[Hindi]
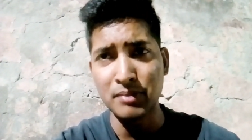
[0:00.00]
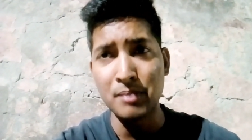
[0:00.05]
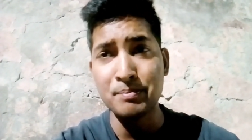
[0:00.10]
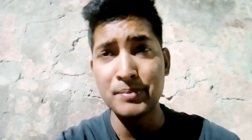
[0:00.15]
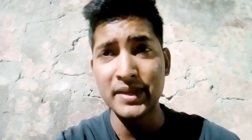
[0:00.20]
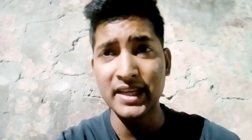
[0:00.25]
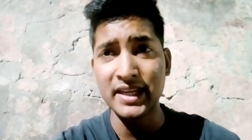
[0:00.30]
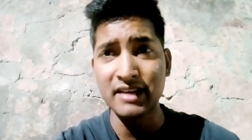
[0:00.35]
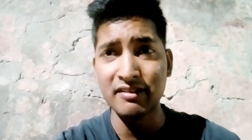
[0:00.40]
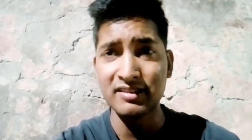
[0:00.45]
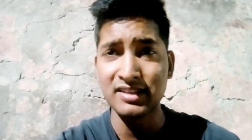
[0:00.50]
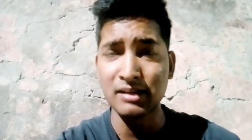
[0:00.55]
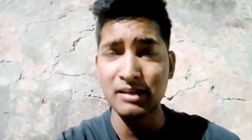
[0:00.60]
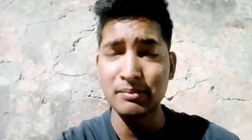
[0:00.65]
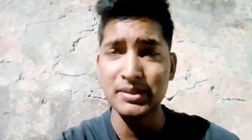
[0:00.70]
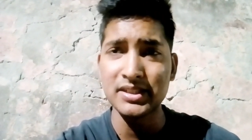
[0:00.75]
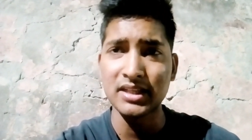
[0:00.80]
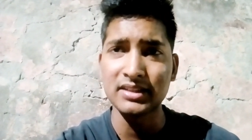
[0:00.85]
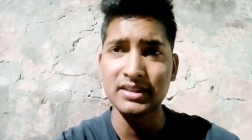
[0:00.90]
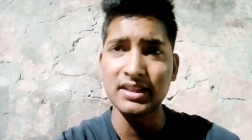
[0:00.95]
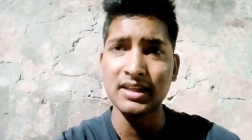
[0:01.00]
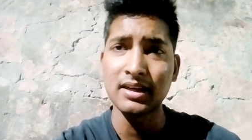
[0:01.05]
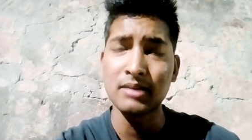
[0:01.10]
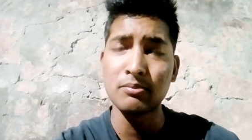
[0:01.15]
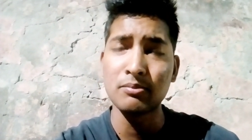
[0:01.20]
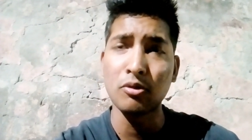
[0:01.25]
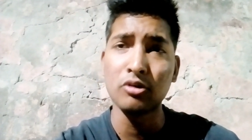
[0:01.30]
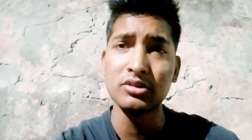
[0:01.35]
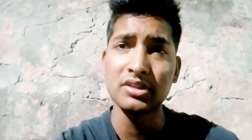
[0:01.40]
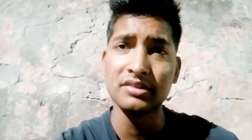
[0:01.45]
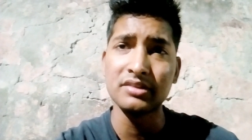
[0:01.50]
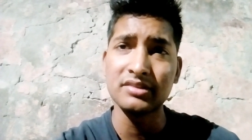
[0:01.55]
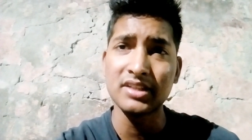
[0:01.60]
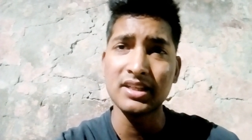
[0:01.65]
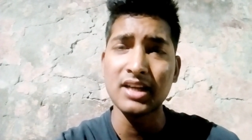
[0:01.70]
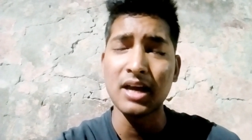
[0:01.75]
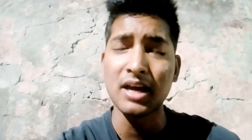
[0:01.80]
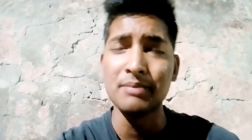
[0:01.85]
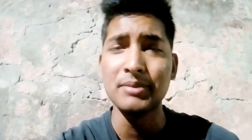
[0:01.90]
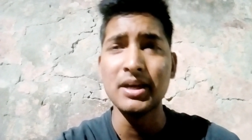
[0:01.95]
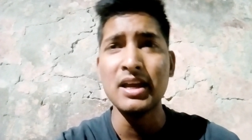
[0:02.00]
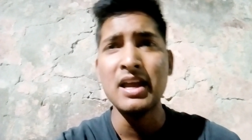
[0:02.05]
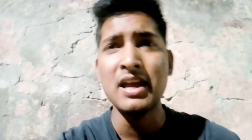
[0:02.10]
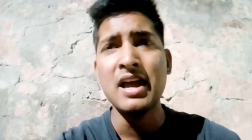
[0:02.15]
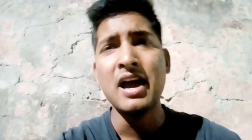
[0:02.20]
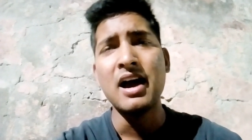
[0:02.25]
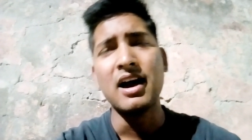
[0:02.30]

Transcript: पंपिंग के वेसल पर जाता है यार बहुत रिस्की काम है